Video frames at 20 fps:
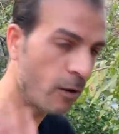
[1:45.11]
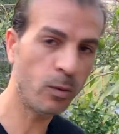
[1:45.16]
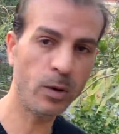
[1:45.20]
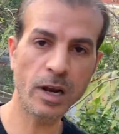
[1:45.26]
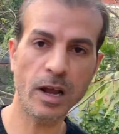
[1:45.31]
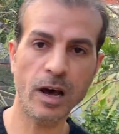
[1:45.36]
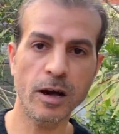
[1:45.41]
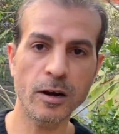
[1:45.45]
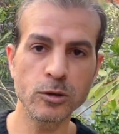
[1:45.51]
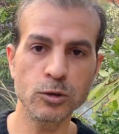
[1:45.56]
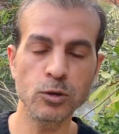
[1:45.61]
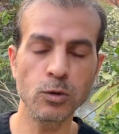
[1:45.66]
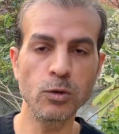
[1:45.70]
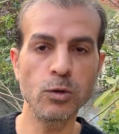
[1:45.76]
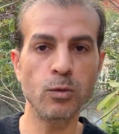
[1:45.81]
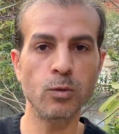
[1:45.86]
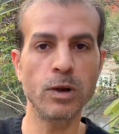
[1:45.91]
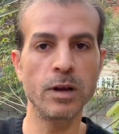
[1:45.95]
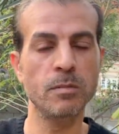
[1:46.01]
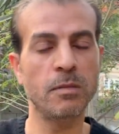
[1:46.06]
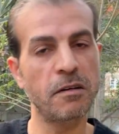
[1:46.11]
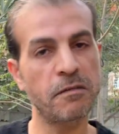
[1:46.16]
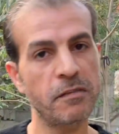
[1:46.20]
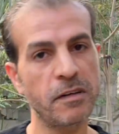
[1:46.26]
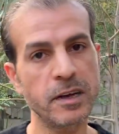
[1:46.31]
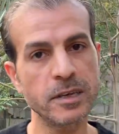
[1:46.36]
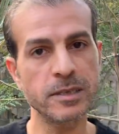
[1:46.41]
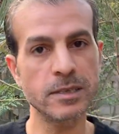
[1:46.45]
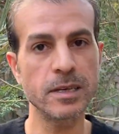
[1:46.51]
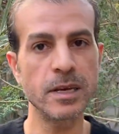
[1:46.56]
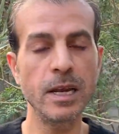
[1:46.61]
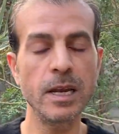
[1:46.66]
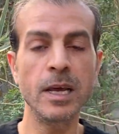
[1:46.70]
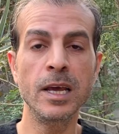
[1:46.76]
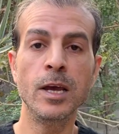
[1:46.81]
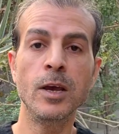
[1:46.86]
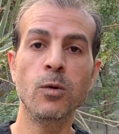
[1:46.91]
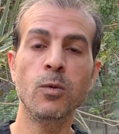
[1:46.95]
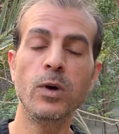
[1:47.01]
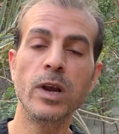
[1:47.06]
او الارجل والمفاصل
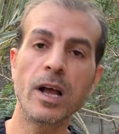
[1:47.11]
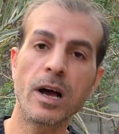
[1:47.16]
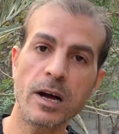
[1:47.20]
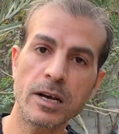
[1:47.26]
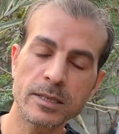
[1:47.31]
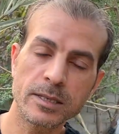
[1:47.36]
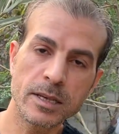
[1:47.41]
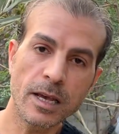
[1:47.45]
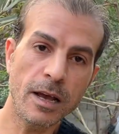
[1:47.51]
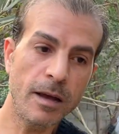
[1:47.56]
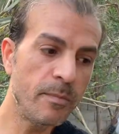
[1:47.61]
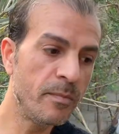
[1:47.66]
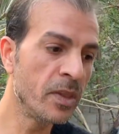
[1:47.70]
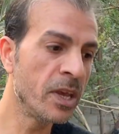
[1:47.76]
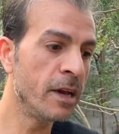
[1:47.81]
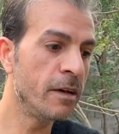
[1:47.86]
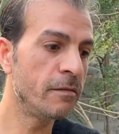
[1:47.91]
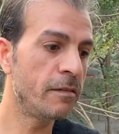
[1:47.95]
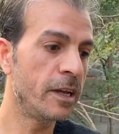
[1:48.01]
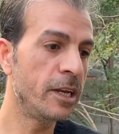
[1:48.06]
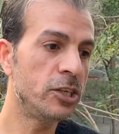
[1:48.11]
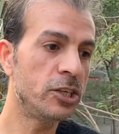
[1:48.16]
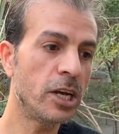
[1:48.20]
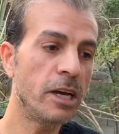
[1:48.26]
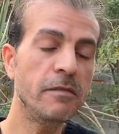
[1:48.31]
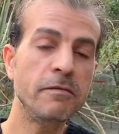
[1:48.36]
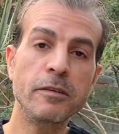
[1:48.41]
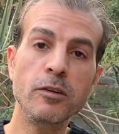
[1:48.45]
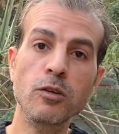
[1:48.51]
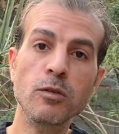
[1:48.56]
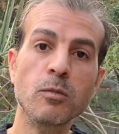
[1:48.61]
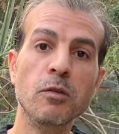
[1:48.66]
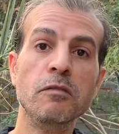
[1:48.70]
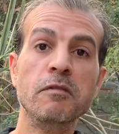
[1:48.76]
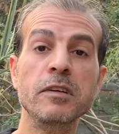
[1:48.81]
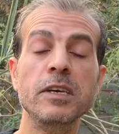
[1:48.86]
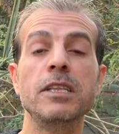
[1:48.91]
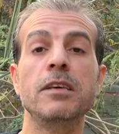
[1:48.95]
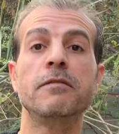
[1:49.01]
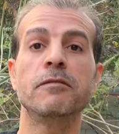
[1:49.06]
والاعصاب فانا شايف انه
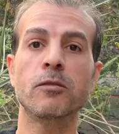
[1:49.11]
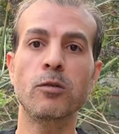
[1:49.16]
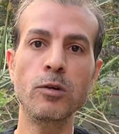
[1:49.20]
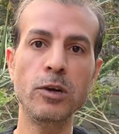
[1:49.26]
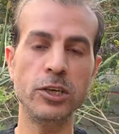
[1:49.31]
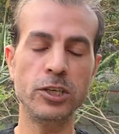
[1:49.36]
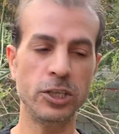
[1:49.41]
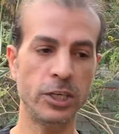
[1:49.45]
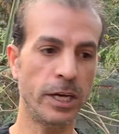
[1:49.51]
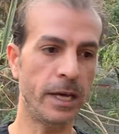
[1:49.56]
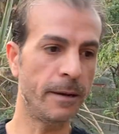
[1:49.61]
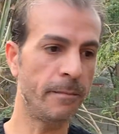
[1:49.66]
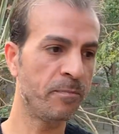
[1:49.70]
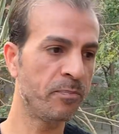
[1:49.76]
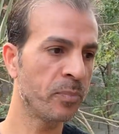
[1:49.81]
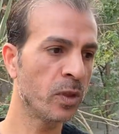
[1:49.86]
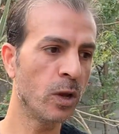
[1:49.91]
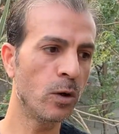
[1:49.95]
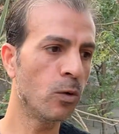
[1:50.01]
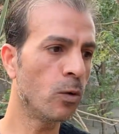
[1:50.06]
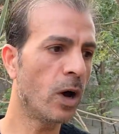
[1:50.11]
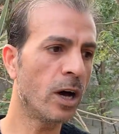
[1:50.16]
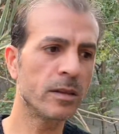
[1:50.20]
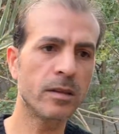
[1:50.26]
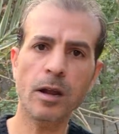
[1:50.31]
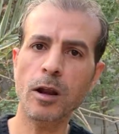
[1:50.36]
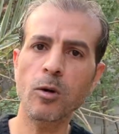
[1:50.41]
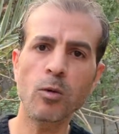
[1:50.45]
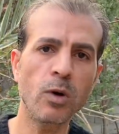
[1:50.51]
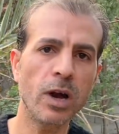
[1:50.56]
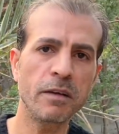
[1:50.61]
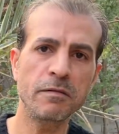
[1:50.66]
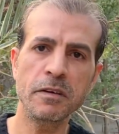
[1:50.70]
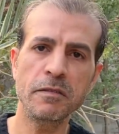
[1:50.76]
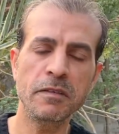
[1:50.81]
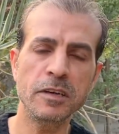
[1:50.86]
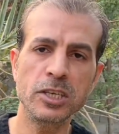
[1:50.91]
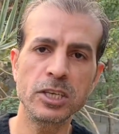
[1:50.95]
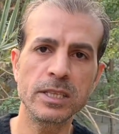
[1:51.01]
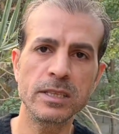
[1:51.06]
مفيد في كل شيء واضراره
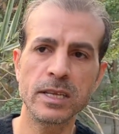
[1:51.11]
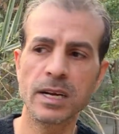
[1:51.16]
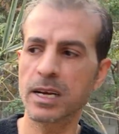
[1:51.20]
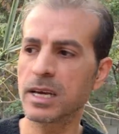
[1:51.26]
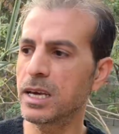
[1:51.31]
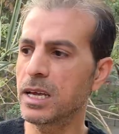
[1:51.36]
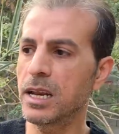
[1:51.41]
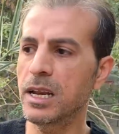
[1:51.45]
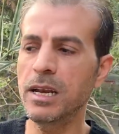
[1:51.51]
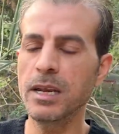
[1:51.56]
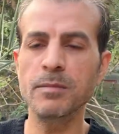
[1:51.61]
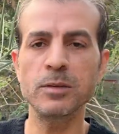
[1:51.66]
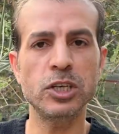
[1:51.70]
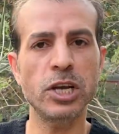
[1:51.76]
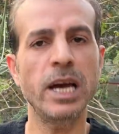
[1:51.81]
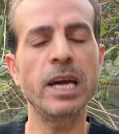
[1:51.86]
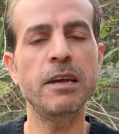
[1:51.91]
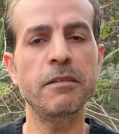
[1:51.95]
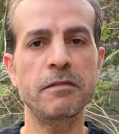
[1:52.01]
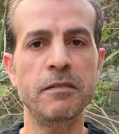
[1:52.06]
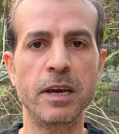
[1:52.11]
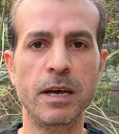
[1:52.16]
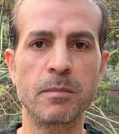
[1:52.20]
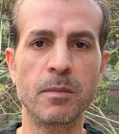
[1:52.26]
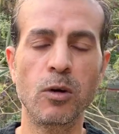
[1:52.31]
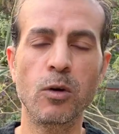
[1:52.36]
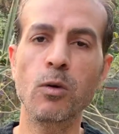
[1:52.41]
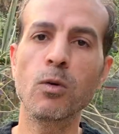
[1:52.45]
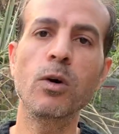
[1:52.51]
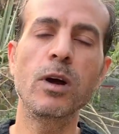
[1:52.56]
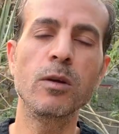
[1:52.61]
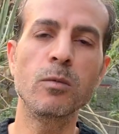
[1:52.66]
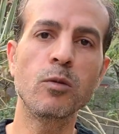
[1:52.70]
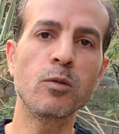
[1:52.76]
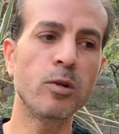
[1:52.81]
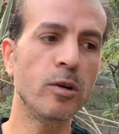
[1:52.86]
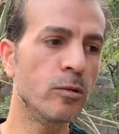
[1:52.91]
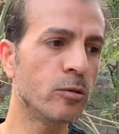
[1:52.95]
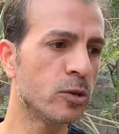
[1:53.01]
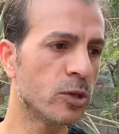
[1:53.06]
خفيفه جدا غير اللي مش عارف يعمله هو اللي
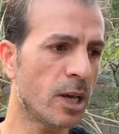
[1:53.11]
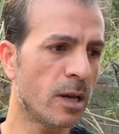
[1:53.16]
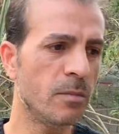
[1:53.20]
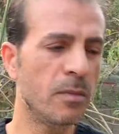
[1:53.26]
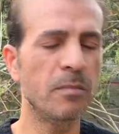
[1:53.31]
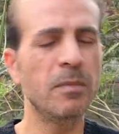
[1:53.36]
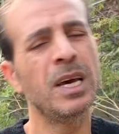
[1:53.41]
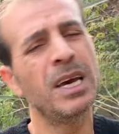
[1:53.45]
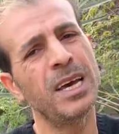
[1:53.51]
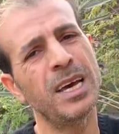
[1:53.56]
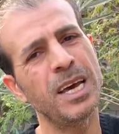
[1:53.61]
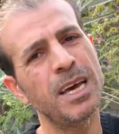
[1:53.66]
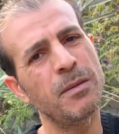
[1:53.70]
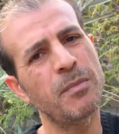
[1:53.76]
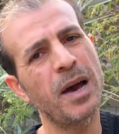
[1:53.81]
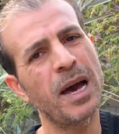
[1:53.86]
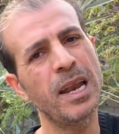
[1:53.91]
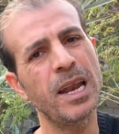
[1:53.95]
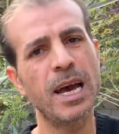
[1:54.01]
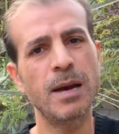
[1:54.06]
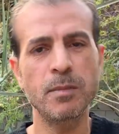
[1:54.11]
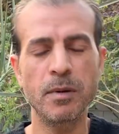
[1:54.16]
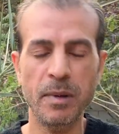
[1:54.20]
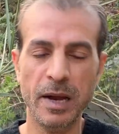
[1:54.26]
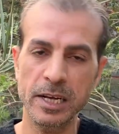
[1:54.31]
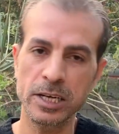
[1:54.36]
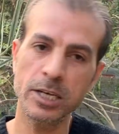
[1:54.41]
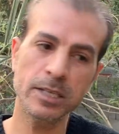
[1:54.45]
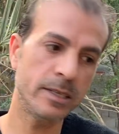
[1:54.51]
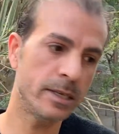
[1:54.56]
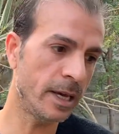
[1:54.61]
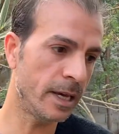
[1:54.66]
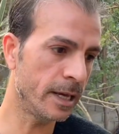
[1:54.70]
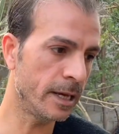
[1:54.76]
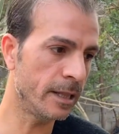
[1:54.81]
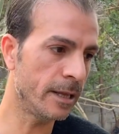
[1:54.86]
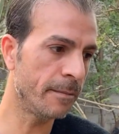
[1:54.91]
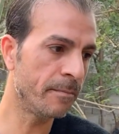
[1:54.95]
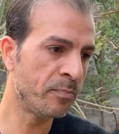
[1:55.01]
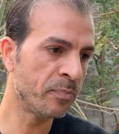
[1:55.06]
ممكن يصاب بالام بحاجات زي
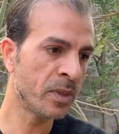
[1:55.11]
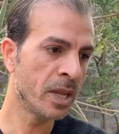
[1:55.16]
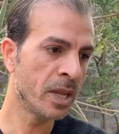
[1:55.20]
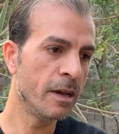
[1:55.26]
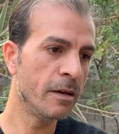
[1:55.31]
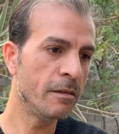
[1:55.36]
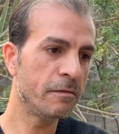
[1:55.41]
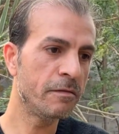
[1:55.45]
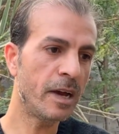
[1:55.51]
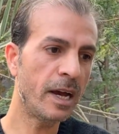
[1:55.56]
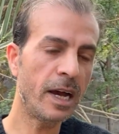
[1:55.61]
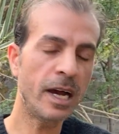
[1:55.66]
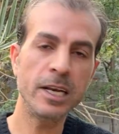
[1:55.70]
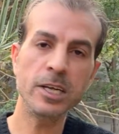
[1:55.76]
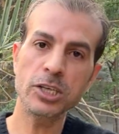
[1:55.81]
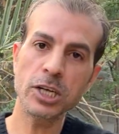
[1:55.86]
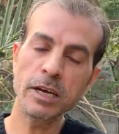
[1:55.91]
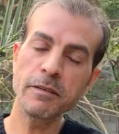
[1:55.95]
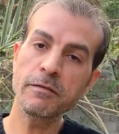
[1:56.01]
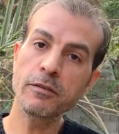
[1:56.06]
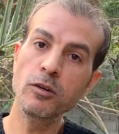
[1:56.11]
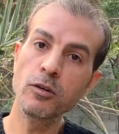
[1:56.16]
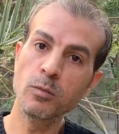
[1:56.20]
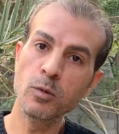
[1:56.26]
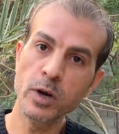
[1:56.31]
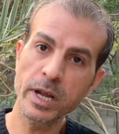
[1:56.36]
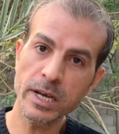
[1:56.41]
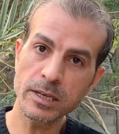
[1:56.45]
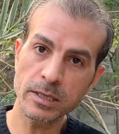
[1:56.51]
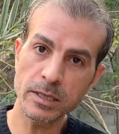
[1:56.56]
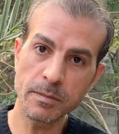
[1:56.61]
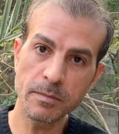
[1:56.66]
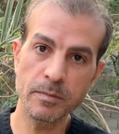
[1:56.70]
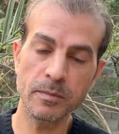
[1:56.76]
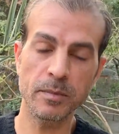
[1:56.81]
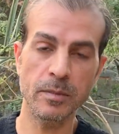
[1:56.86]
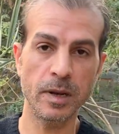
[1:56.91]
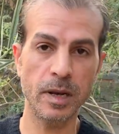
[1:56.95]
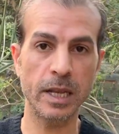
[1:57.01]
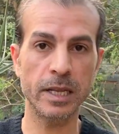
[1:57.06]
كده فأنا شايف إنه مناسب
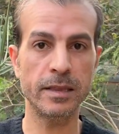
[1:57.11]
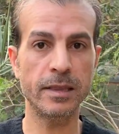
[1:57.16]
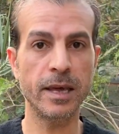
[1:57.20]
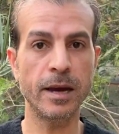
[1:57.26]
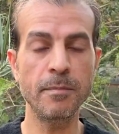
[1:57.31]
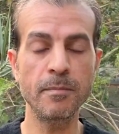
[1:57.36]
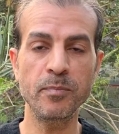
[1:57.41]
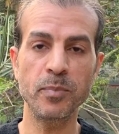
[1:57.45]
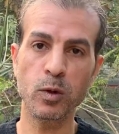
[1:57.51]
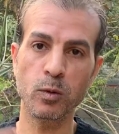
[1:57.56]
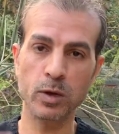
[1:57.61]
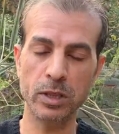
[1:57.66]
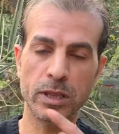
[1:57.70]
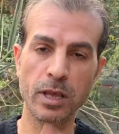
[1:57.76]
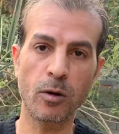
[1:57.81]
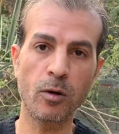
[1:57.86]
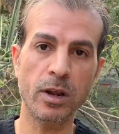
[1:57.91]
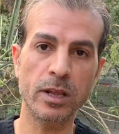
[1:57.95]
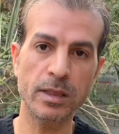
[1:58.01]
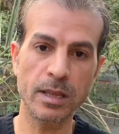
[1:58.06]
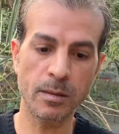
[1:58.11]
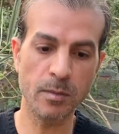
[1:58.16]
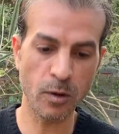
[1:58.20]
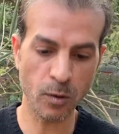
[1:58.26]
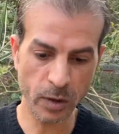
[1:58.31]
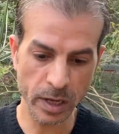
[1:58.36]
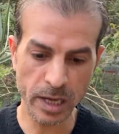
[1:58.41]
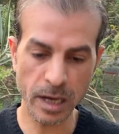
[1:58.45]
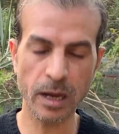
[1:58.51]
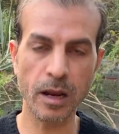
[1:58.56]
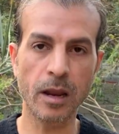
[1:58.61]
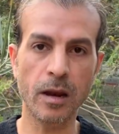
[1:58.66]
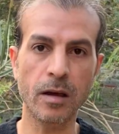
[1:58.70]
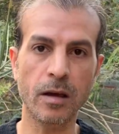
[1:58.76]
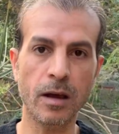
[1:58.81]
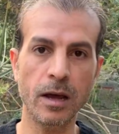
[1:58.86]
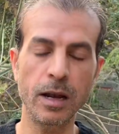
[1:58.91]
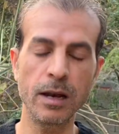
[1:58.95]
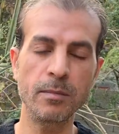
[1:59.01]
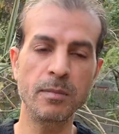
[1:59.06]
للدم والدورة الدموية
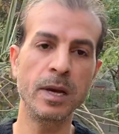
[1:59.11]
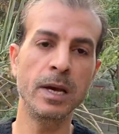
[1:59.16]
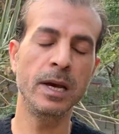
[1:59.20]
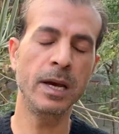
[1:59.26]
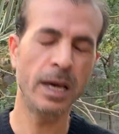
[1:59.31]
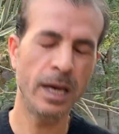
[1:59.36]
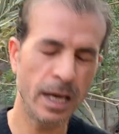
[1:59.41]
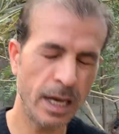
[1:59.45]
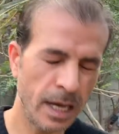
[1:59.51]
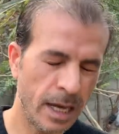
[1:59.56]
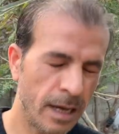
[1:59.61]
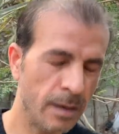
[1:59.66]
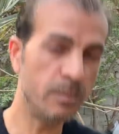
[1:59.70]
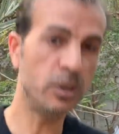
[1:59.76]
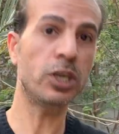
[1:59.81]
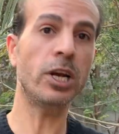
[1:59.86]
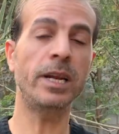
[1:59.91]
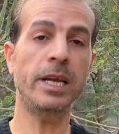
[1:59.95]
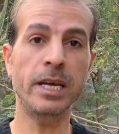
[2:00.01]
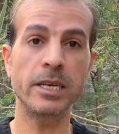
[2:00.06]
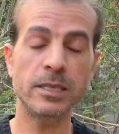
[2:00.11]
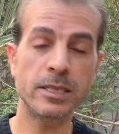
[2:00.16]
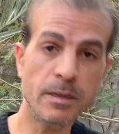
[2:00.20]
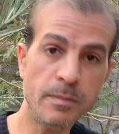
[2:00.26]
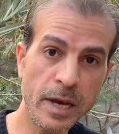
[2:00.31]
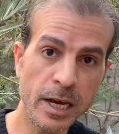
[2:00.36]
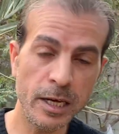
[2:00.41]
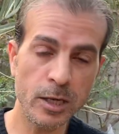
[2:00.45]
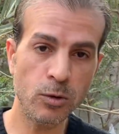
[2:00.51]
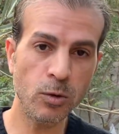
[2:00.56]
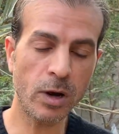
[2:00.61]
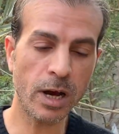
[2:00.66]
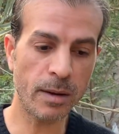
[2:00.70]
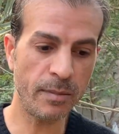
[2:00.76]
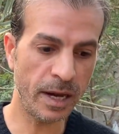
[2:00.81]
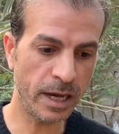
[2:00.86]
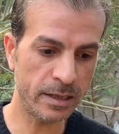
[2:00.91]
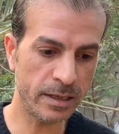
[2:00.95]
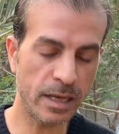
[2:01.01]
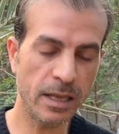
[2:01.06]
للقلب آه، مش هنحس باي دوخه
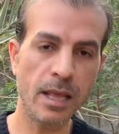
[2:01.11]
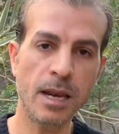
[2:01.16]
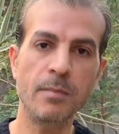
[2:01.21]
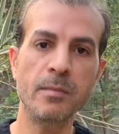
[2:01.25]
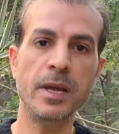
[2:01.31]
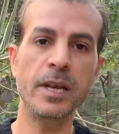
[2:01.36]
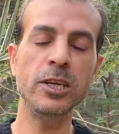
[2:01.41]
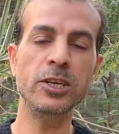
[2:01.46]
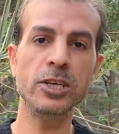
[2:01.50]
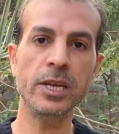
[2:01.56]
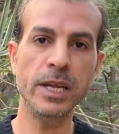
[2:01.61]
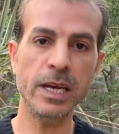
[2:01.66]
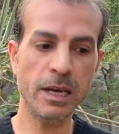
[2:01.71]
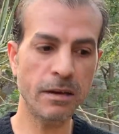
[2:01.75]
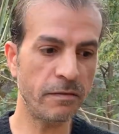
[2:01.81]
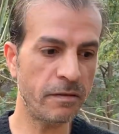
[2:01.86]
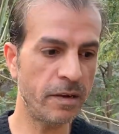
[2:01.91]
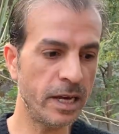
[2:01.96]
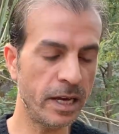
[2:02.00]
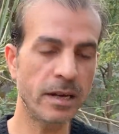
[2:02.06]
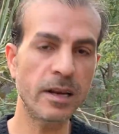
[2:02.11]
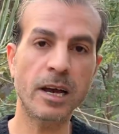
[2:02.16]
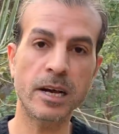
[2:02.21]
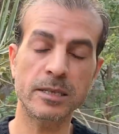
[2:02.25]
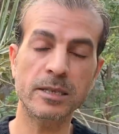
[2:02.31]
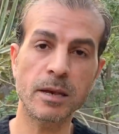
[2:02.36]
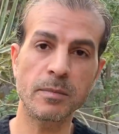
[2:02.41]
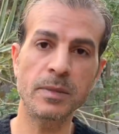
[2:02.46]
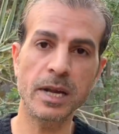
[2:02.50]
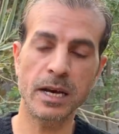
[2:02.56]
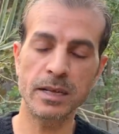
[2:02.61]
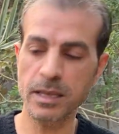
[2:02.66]
بعد كده لما نيجي نجف لان اعصابنا